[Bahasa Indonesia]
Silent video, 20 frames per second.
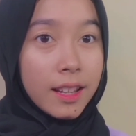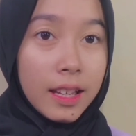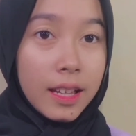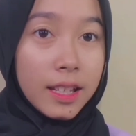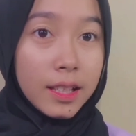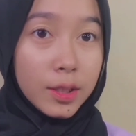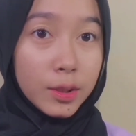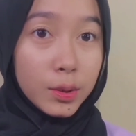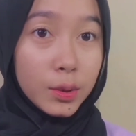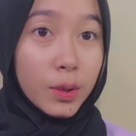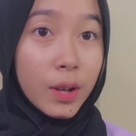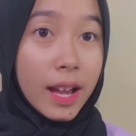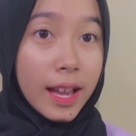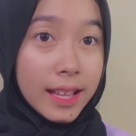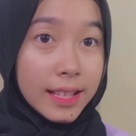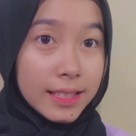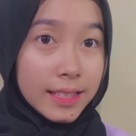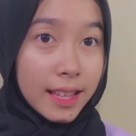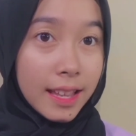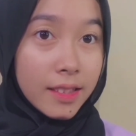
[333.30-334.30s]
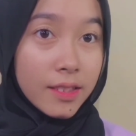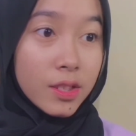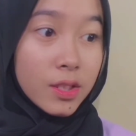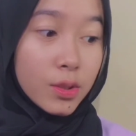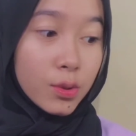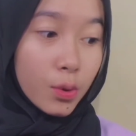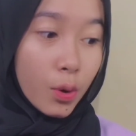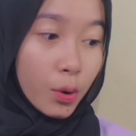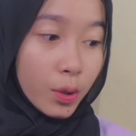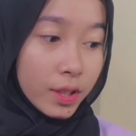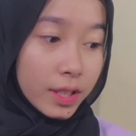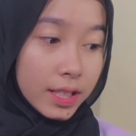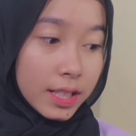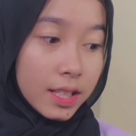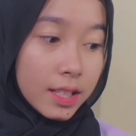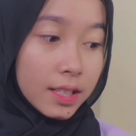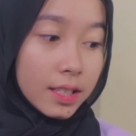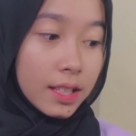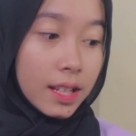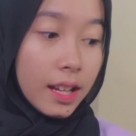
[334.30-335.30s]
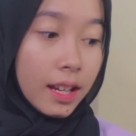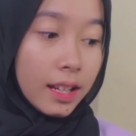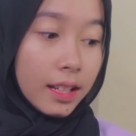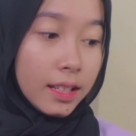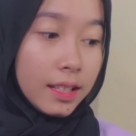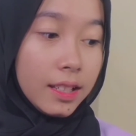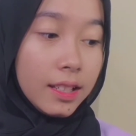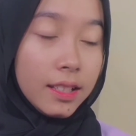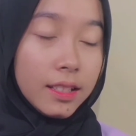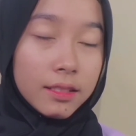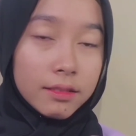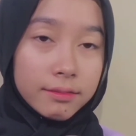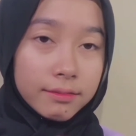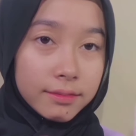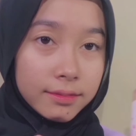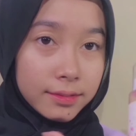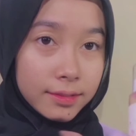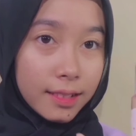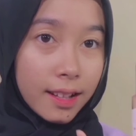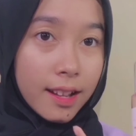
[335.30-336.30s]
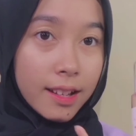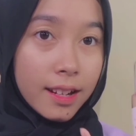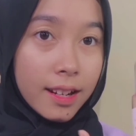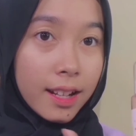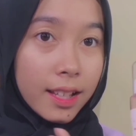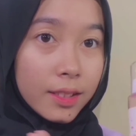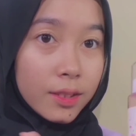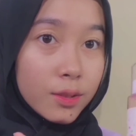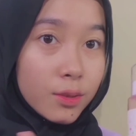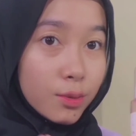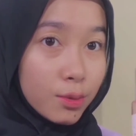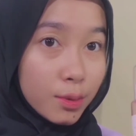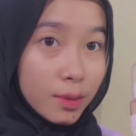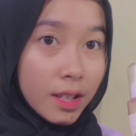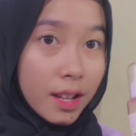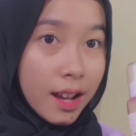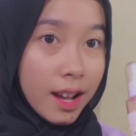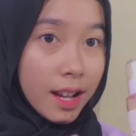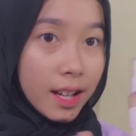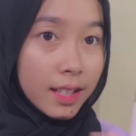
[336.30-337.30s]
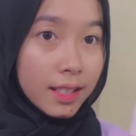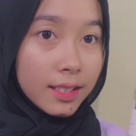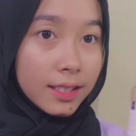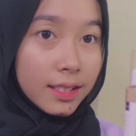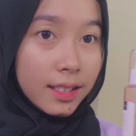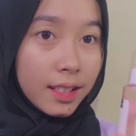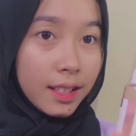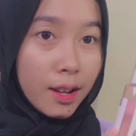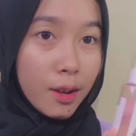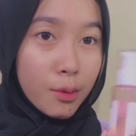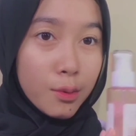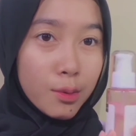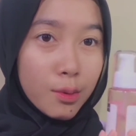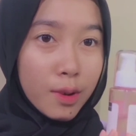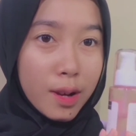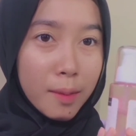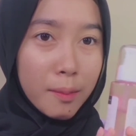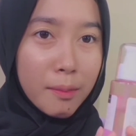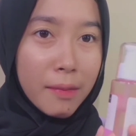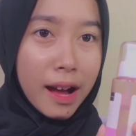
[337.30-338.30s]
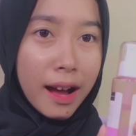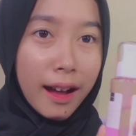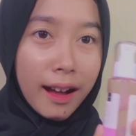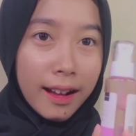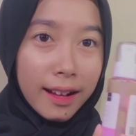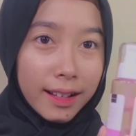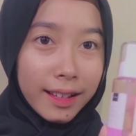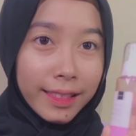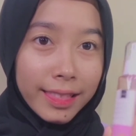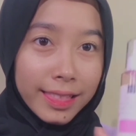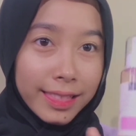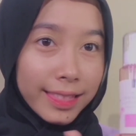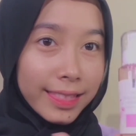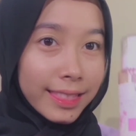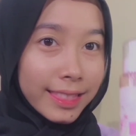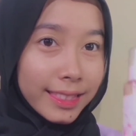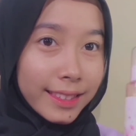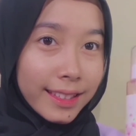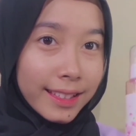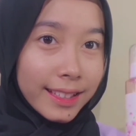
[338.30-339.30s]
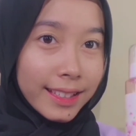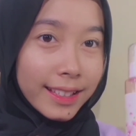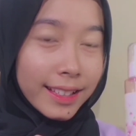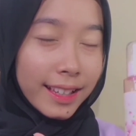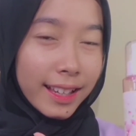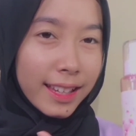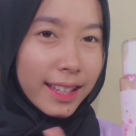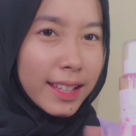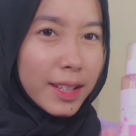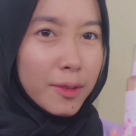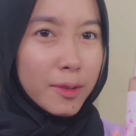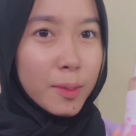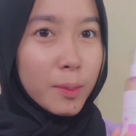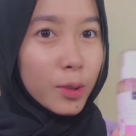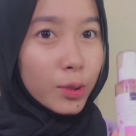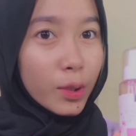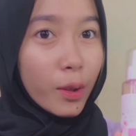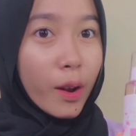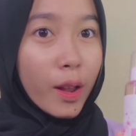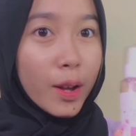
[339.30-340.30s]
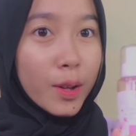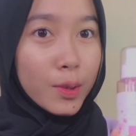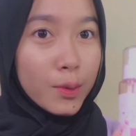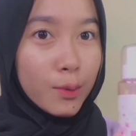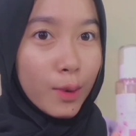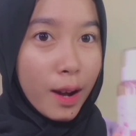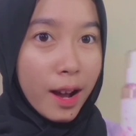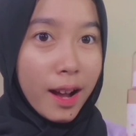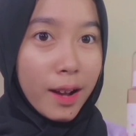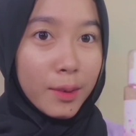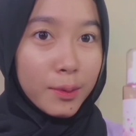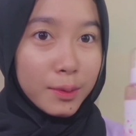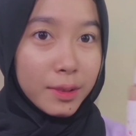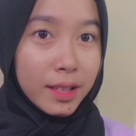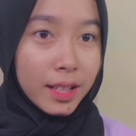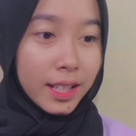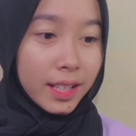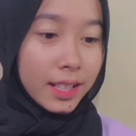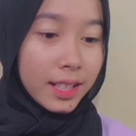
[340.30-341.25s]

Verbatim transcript: ini tuh essence toner dari Scarlett juga ini aku suka banget kayaknya ini udah botol kedua aku deh